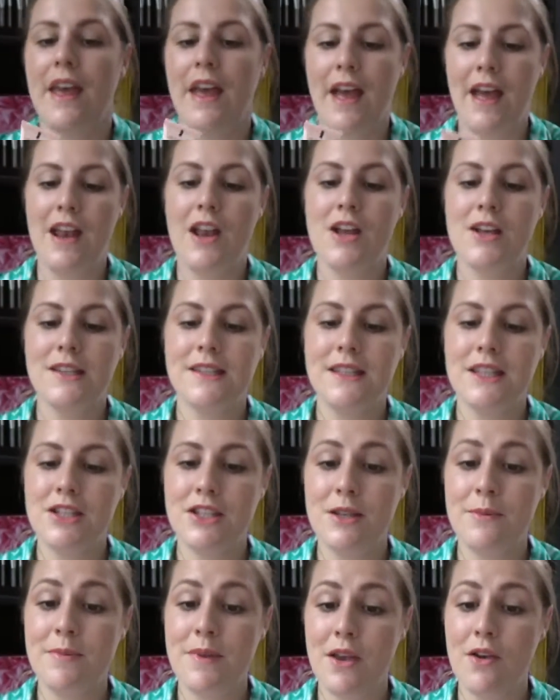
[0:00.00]
Alors, si
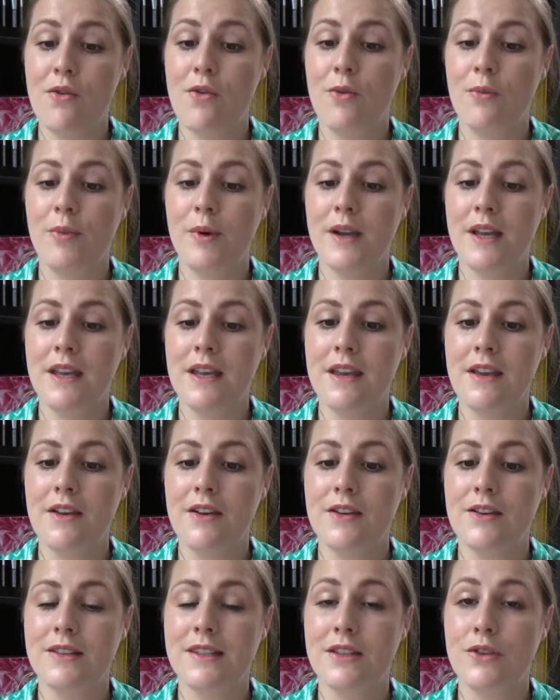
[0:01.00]
j'ai bien compris,
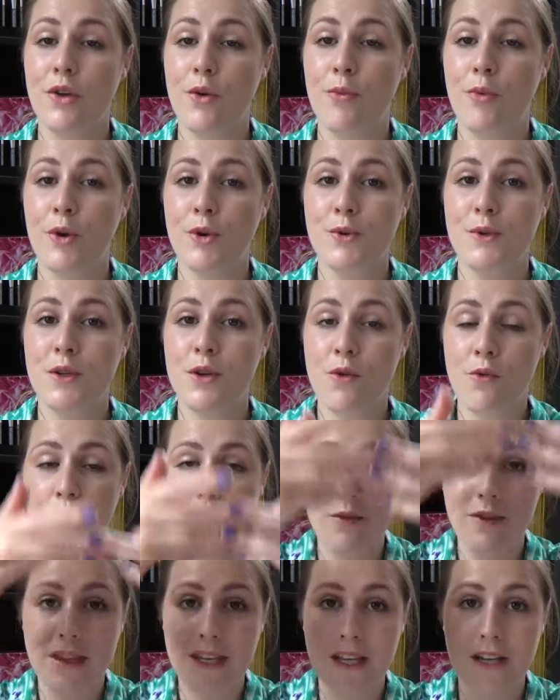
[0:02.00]
euh, c'est un produit qu'on
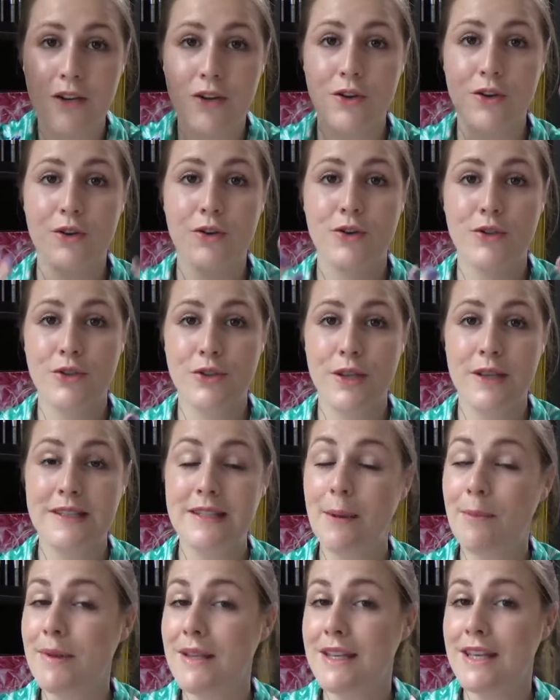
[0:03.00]
va venir euh,
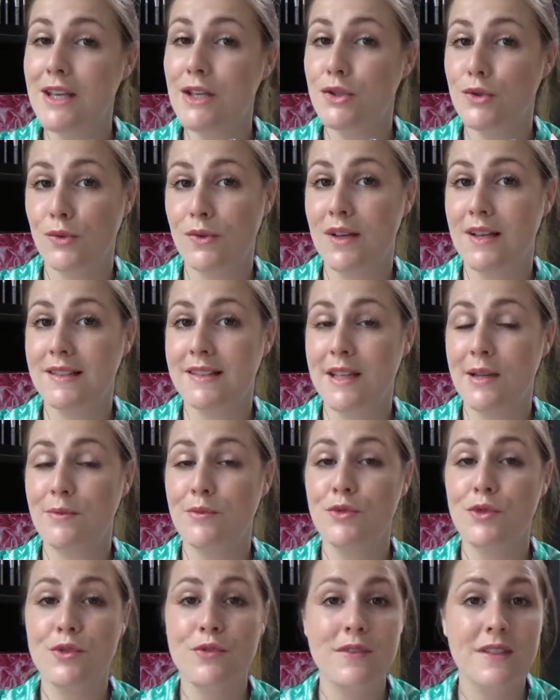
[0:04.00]
s'appliquer sur
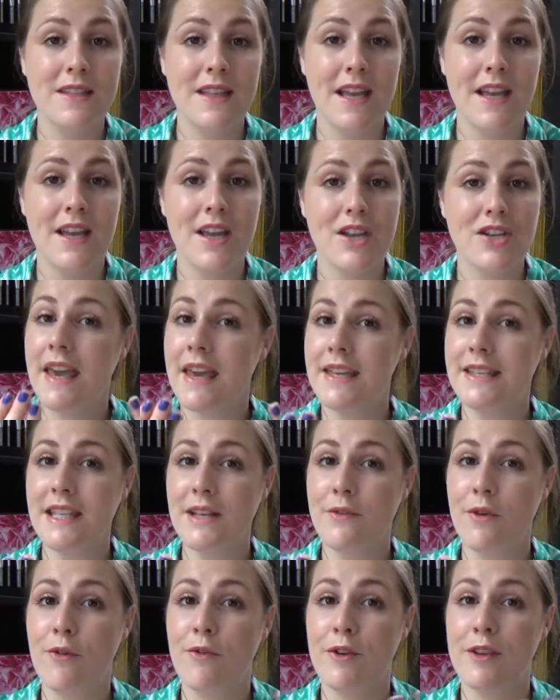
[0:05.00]
l'ensemble du visage et
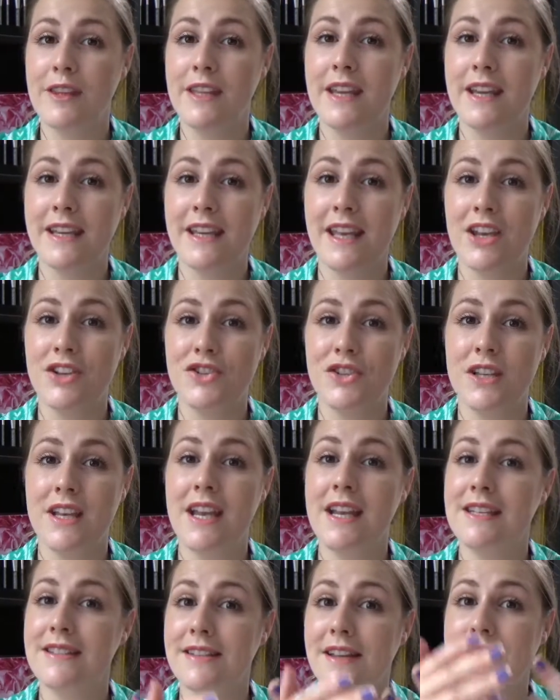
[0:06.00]
ça va venir cacher
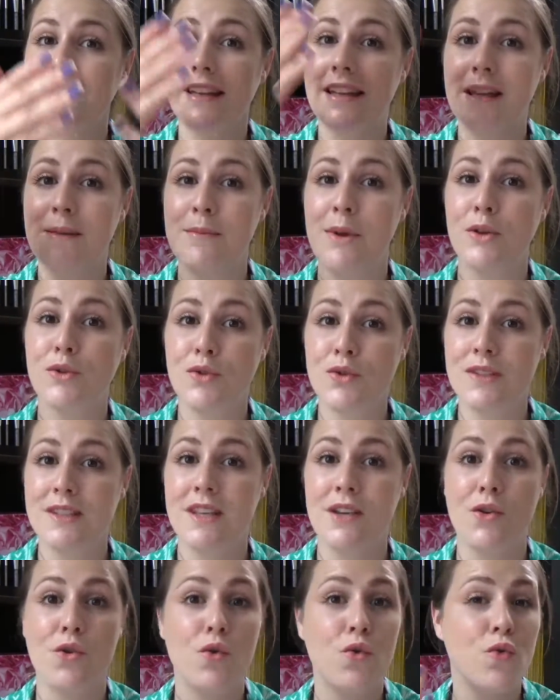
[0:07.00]
instantanément tout ce
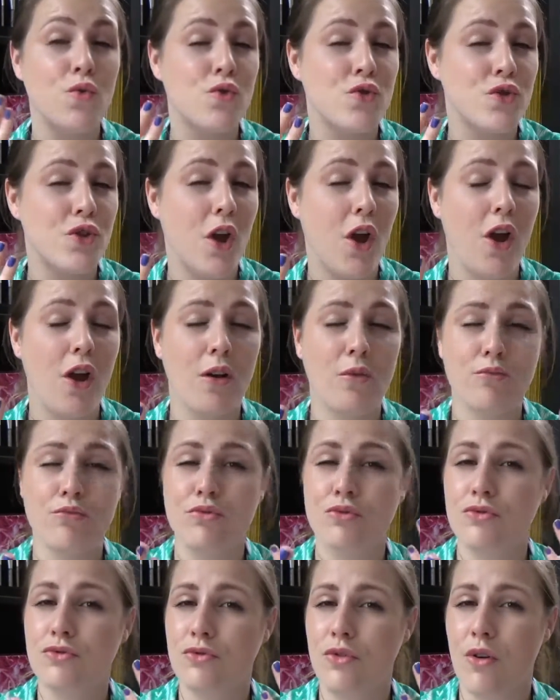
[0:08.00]
qui est rougeur,
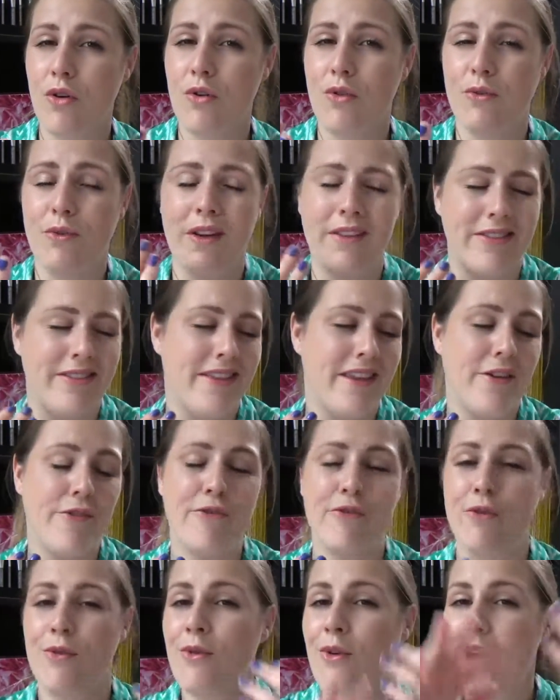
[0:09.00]
boutons,
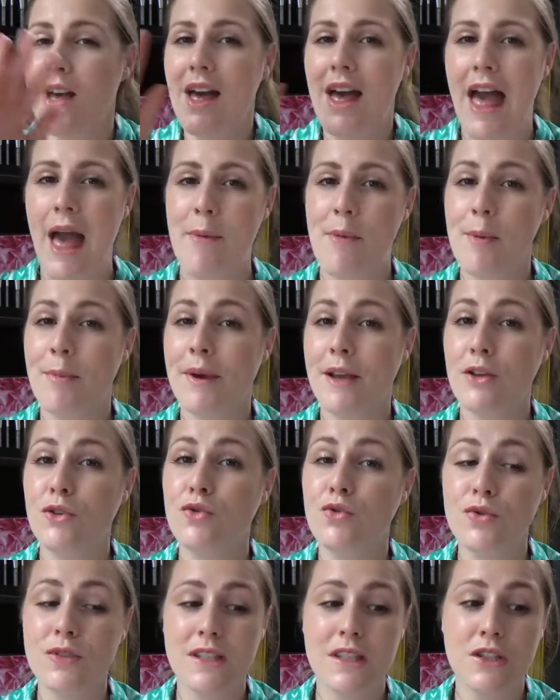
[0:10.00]
défauts, à peu
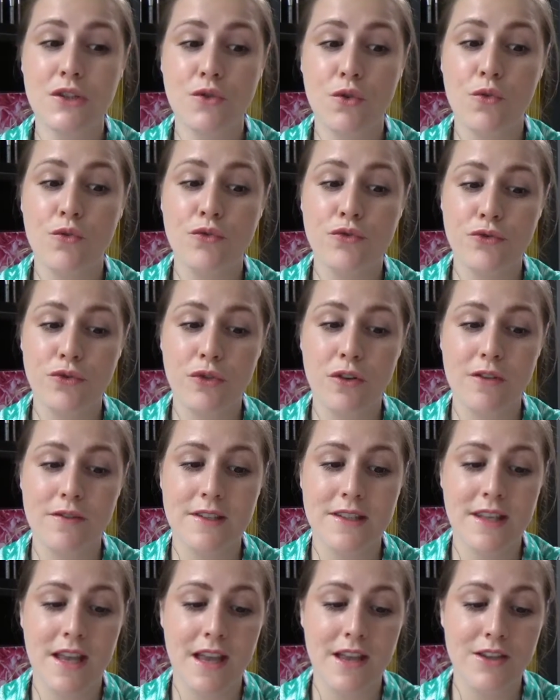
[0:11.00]
près tout ce qui se trouve sur le
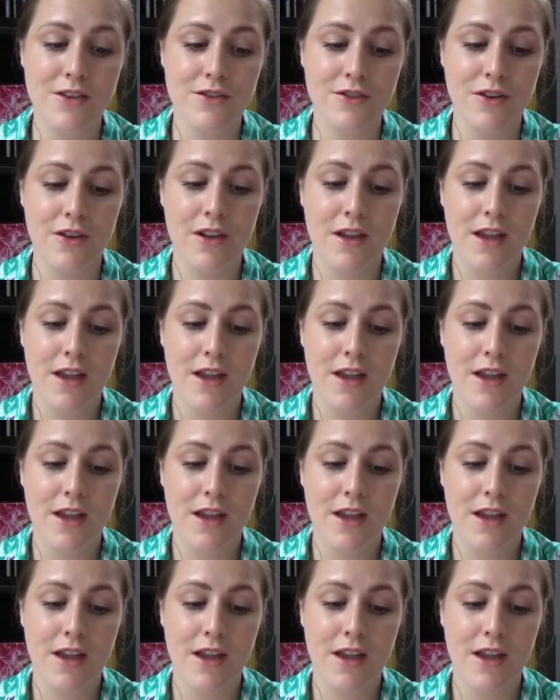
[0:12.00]
visage.